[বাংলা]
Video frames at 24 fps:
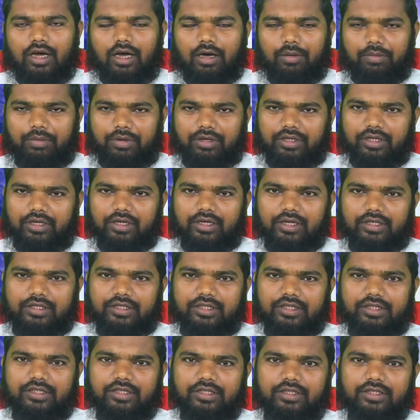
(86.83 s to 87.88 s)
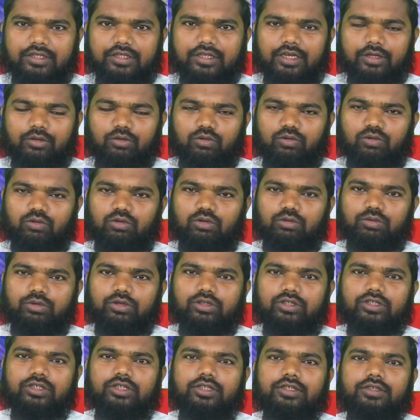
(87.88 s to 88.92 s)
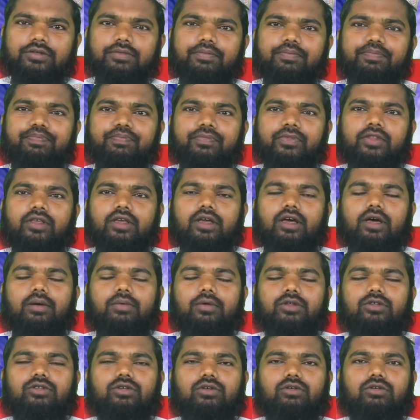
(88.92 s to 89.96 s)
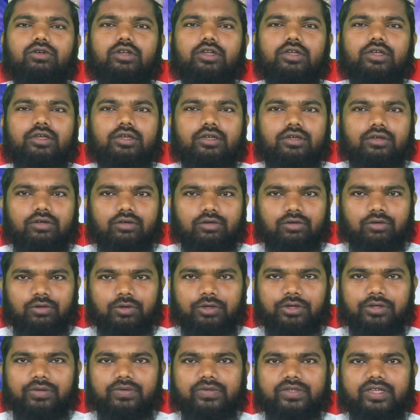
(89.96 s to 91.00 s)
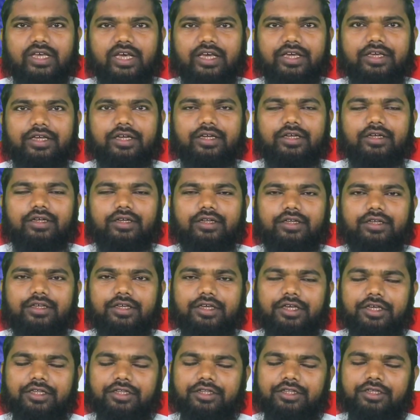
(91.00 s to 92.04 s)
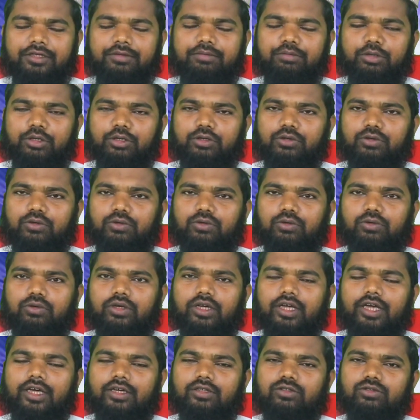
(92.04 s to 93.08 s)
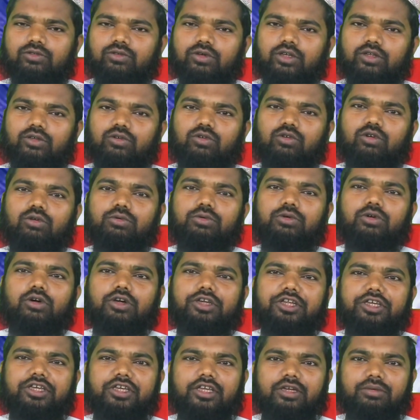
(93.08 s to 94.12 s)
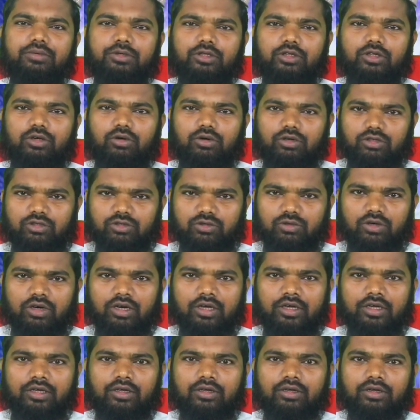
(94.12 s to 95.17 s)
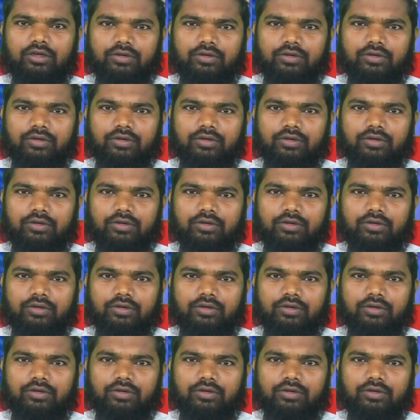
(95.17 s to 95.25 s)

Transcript: আপনাদের কাছে এসেছি এতটুকু বলছি আমরা সকলে গরিব সাইল এতিম ভিক্ষুক অ্যাকচুয়ালি খুবই অনেকের ভিতরে অসহায়